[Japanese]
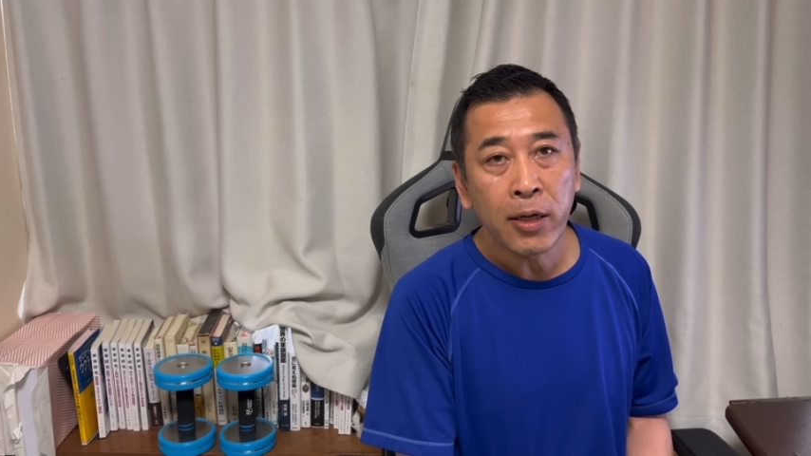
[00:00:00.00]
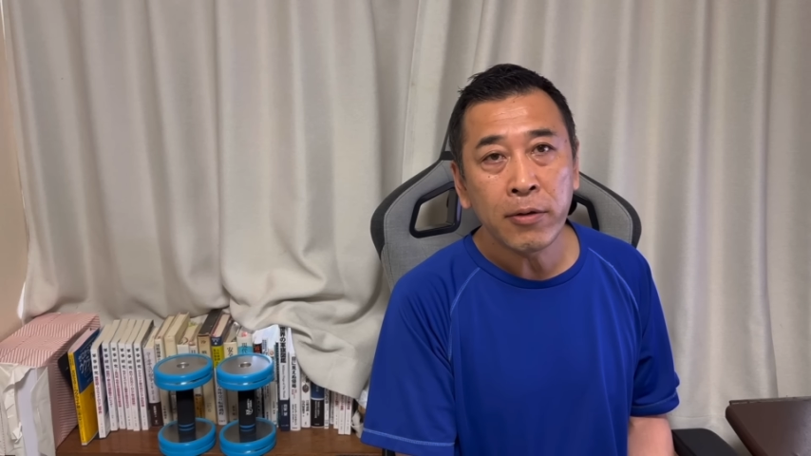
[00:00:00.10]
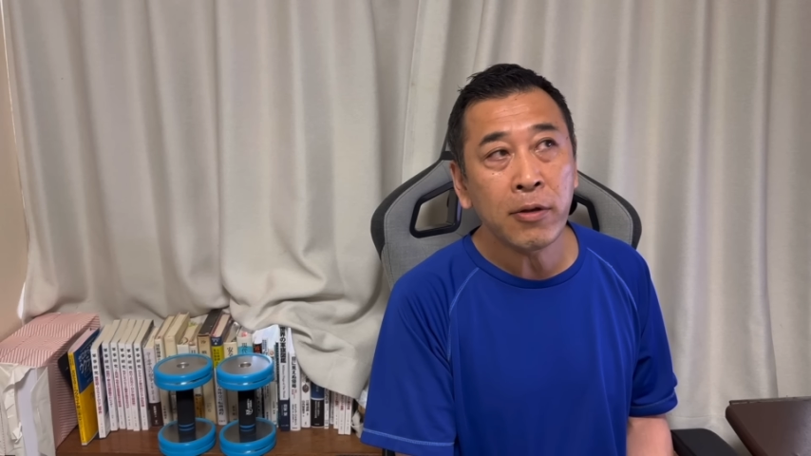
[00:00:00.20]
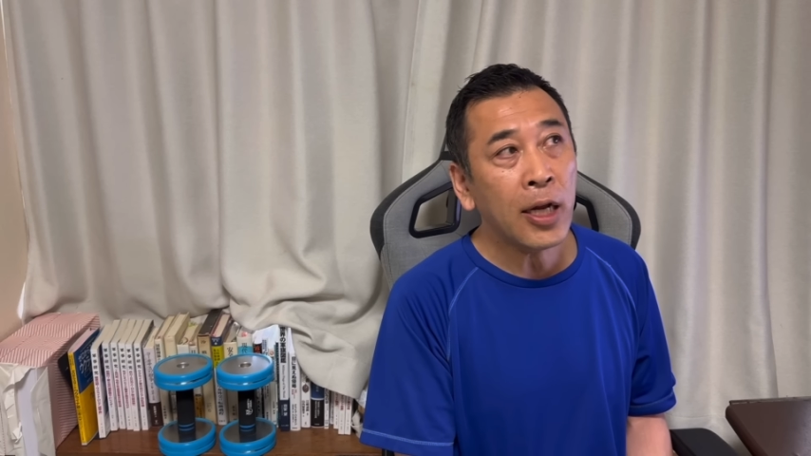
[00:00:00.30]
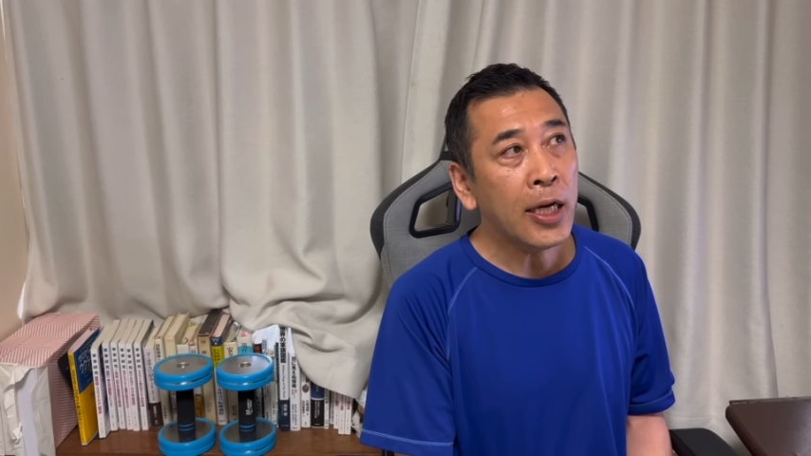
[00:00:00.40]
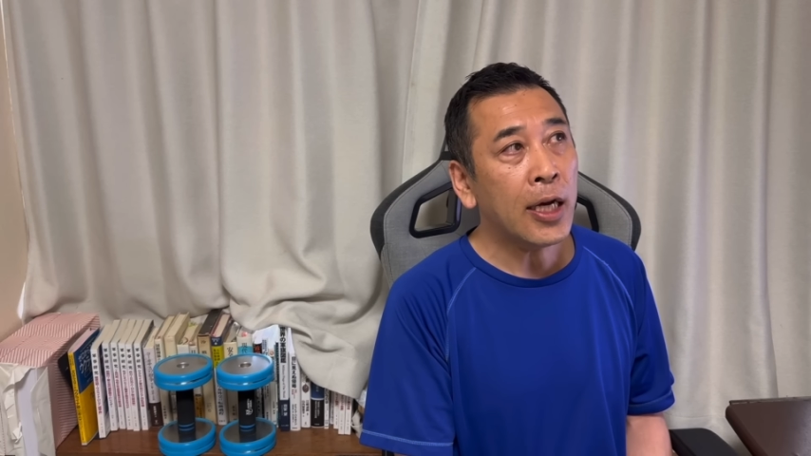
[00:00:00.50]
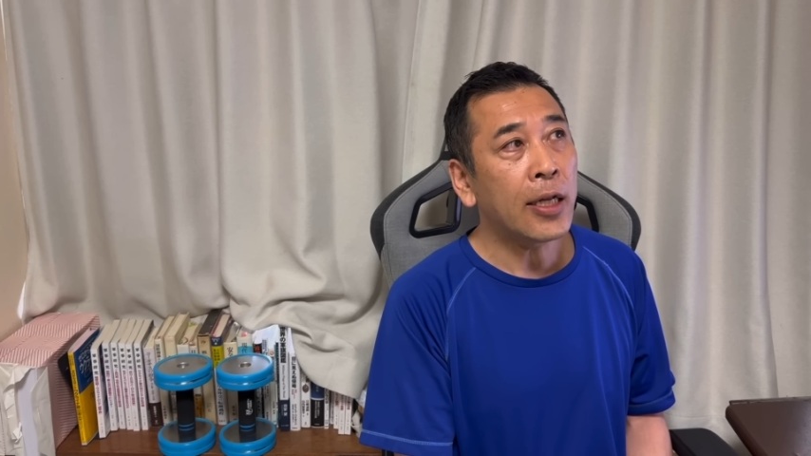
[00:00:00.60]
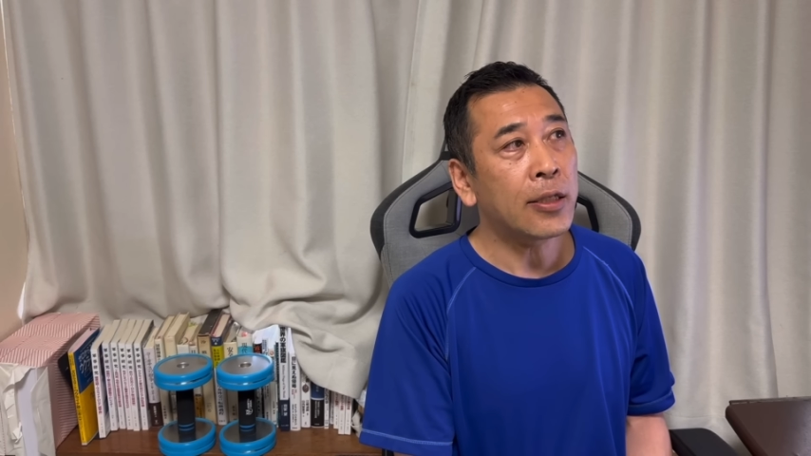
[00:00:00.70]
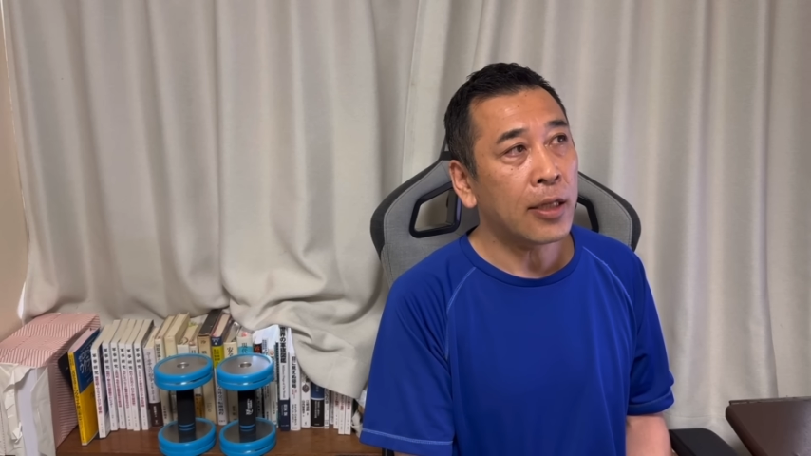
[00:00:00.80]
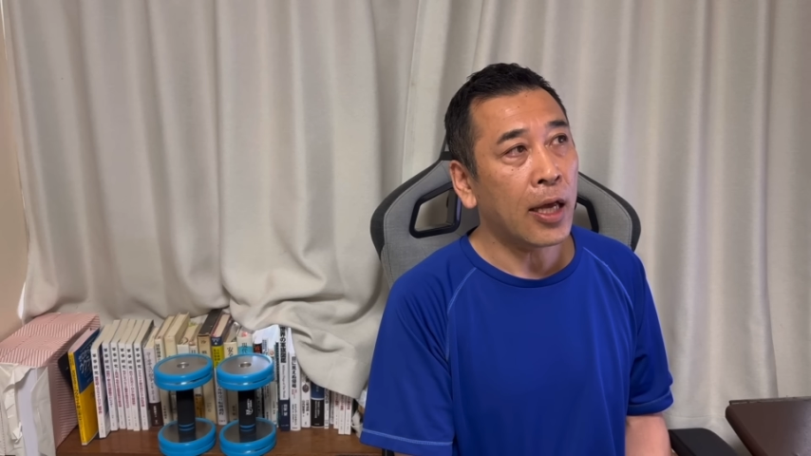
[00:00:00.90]
ウクライナが
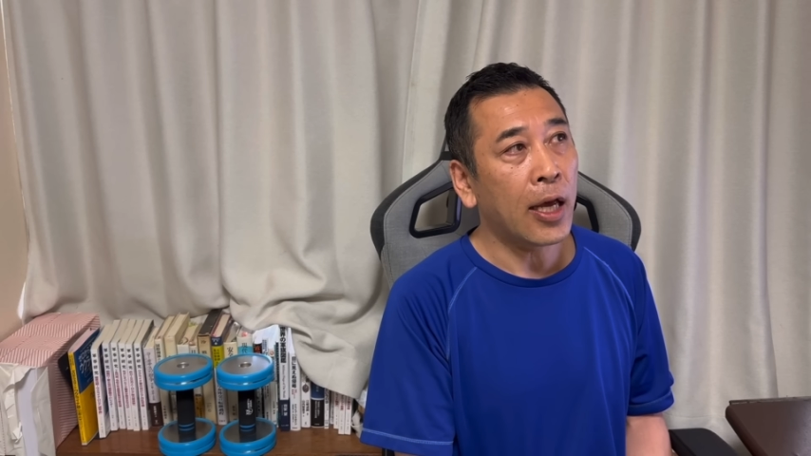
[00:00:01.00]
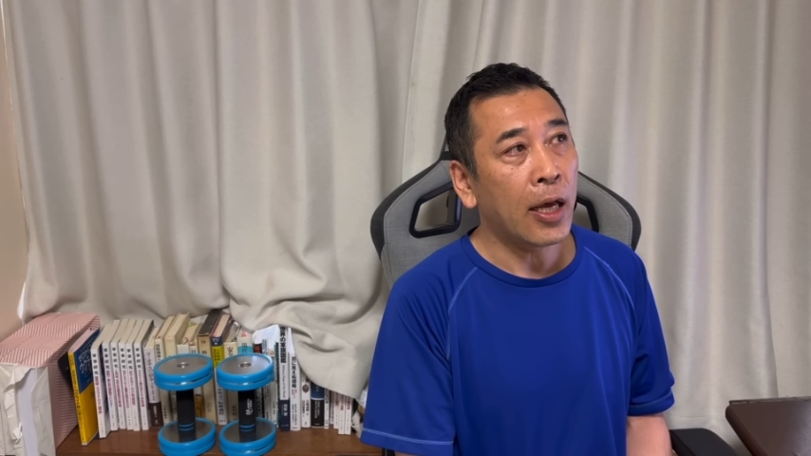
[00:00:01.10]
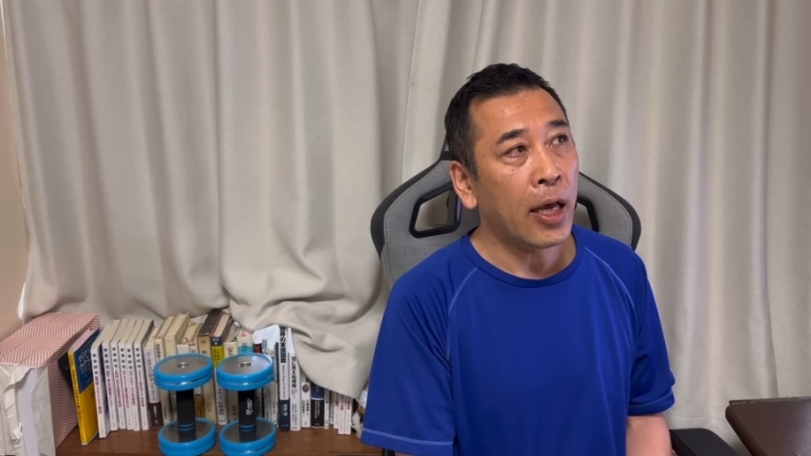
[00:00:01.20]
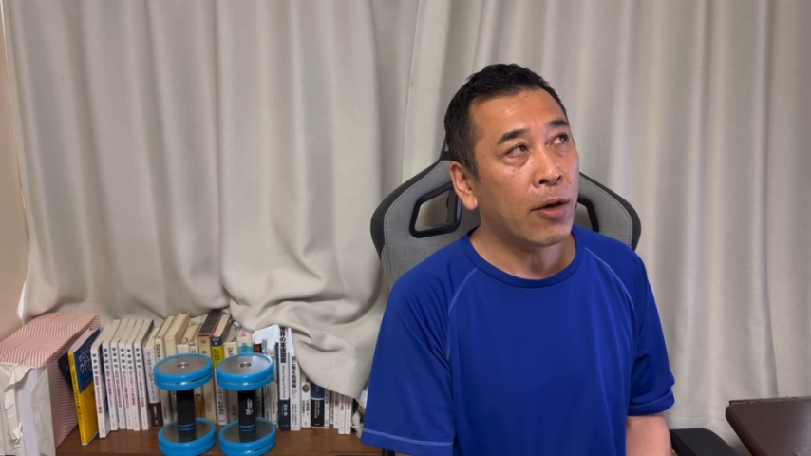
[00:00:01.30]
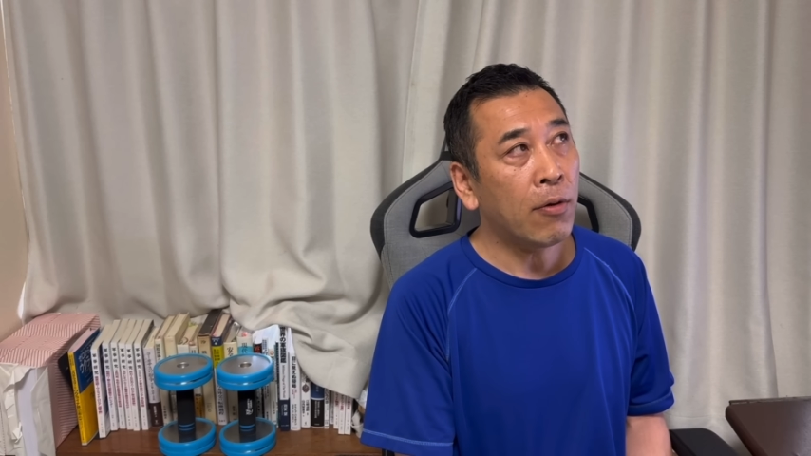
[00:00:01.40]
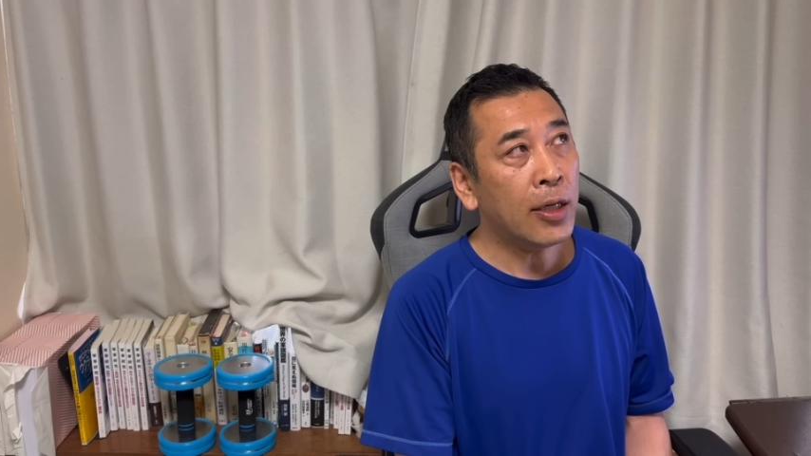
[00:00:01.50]
ですね、5